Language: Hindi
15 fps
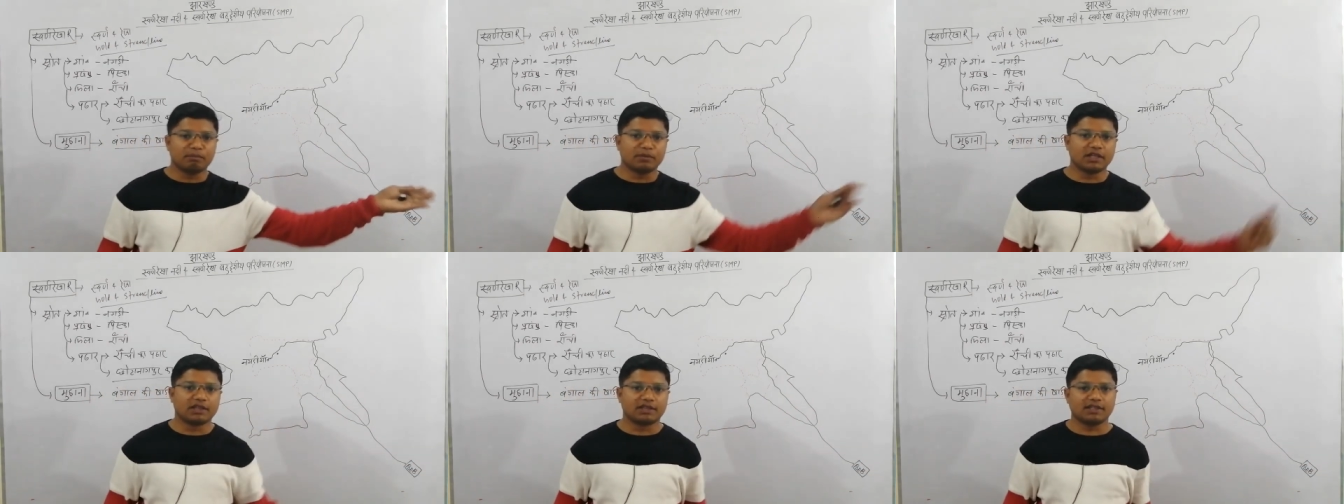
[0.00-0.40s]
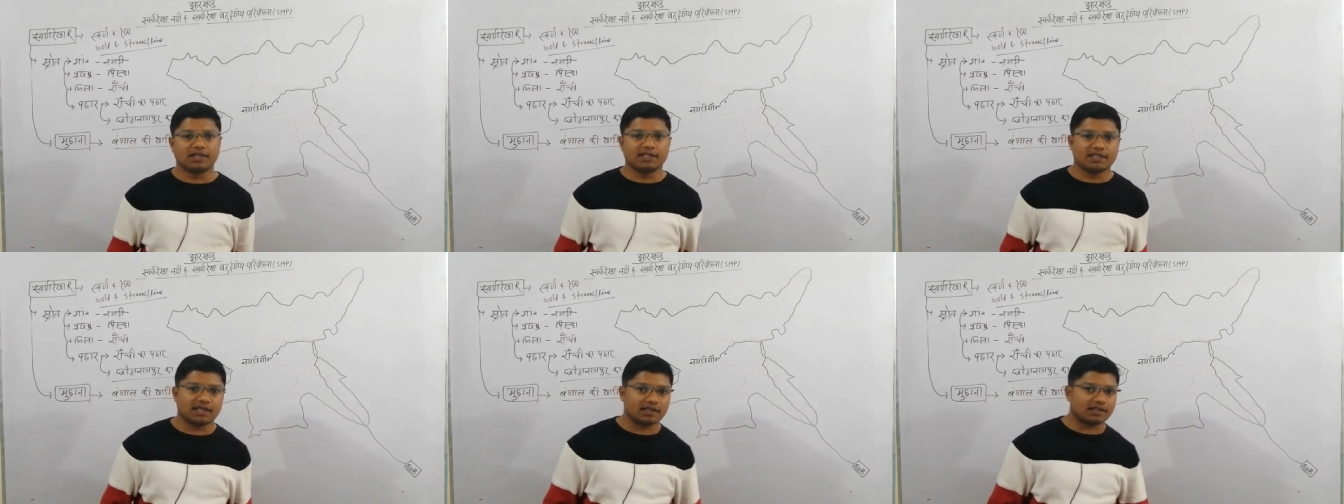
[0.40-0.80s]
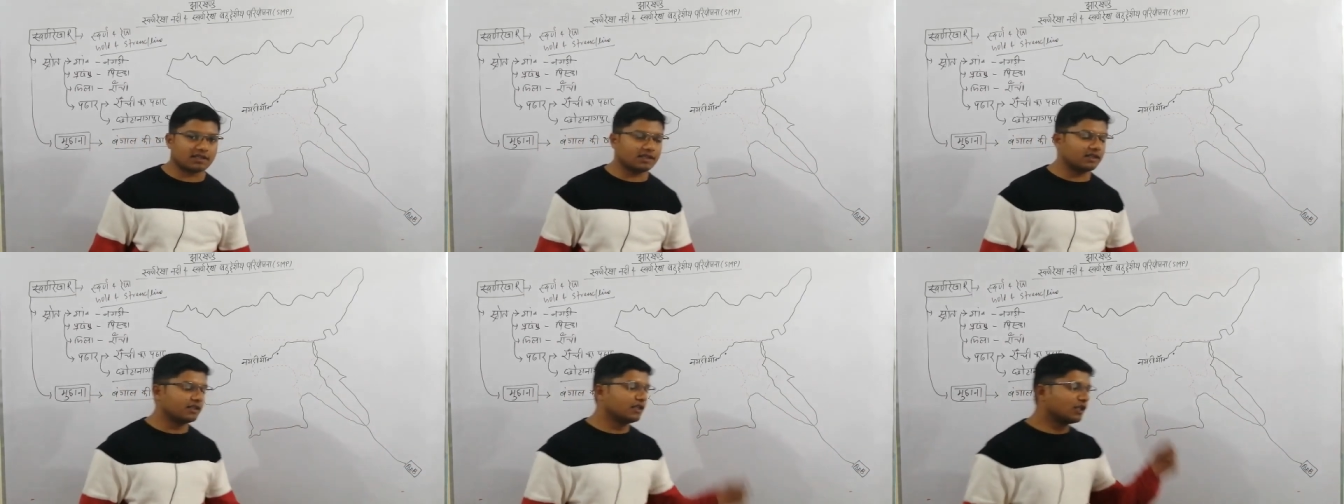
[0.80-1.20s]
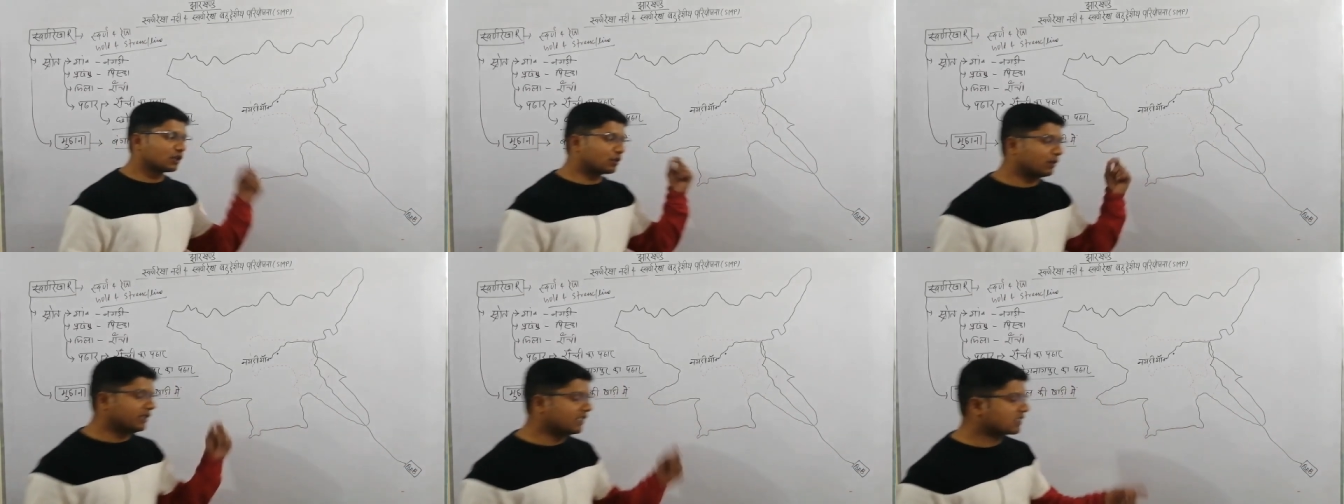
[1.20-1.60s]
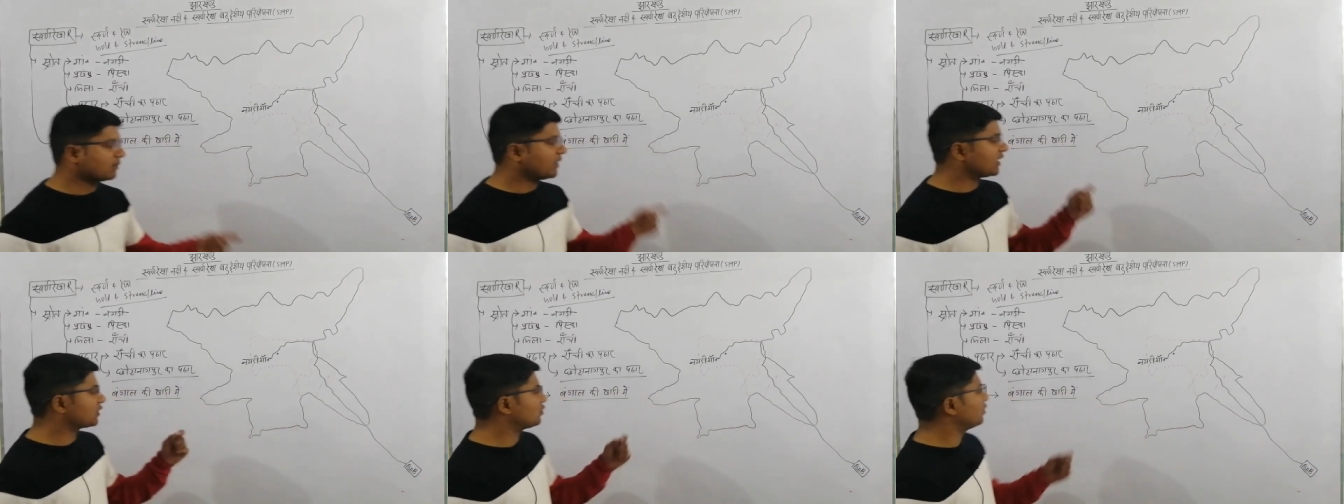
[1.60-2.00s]
मिलती है जाकर के तो इस
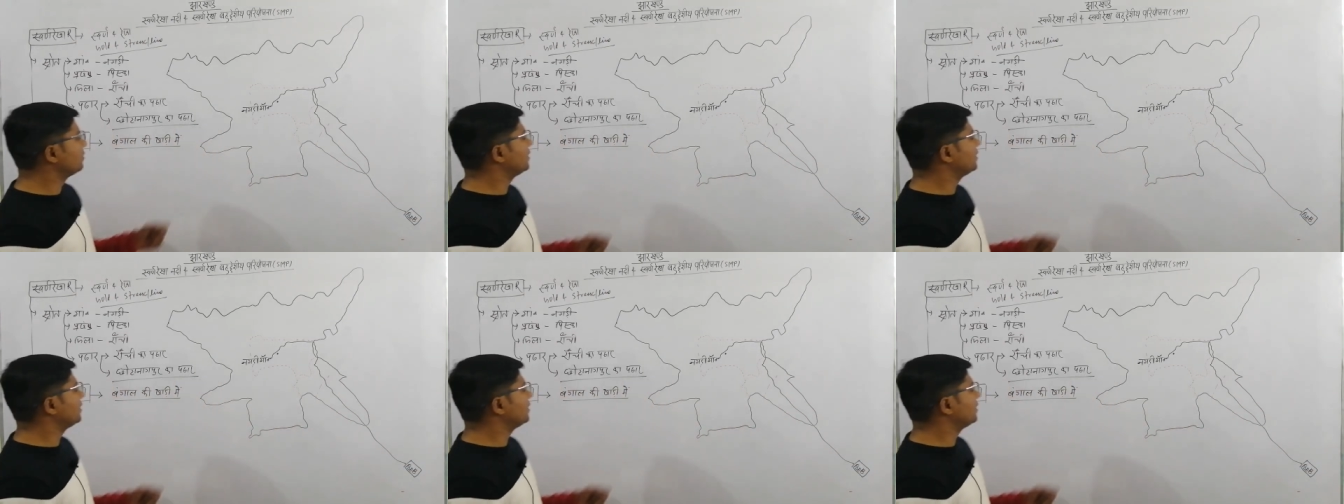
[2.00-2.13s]
बात